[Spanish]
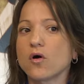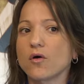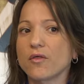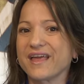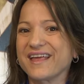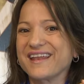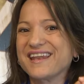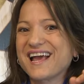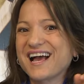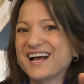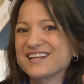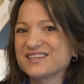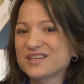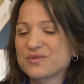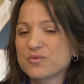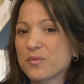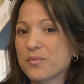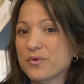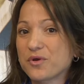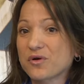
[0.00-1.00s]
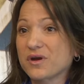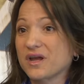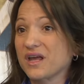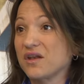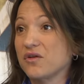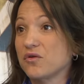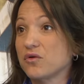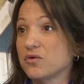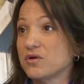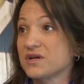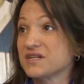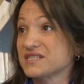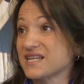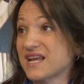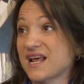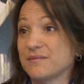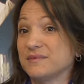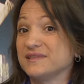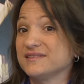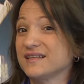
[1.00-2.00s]
de negativo, pero que no es
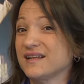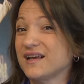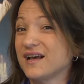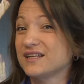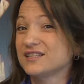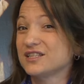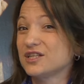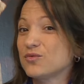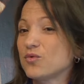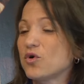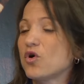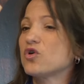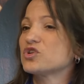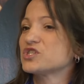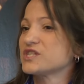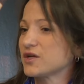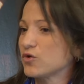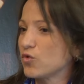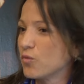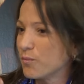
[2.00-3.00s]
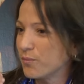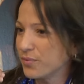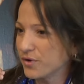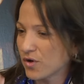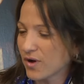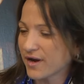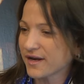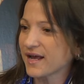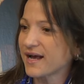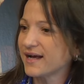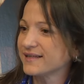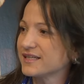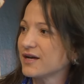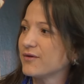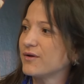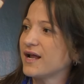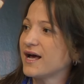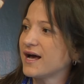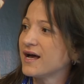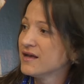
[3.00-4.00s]
realmente negativo, se cumplió a
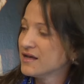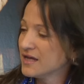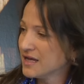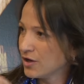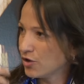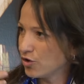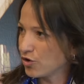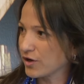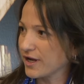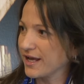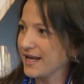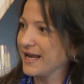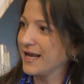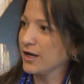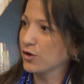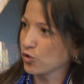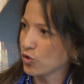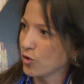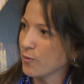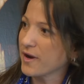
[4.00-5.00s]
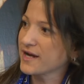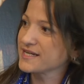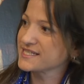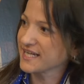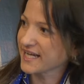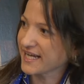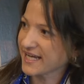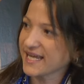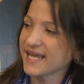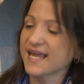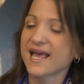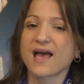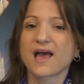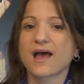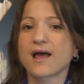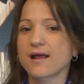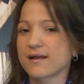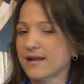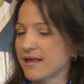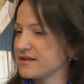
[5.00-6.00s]
rajatabla lo que el club
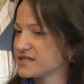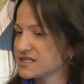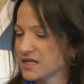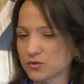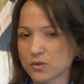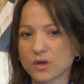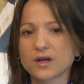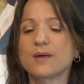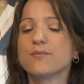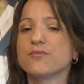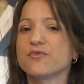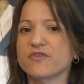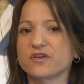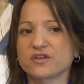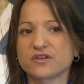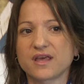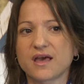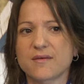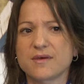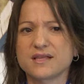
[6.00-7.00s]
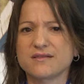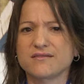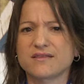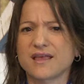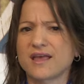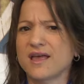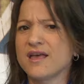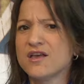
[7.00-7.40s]
exigía, ¿eh? nadie mm. saltó al campo efectivamente,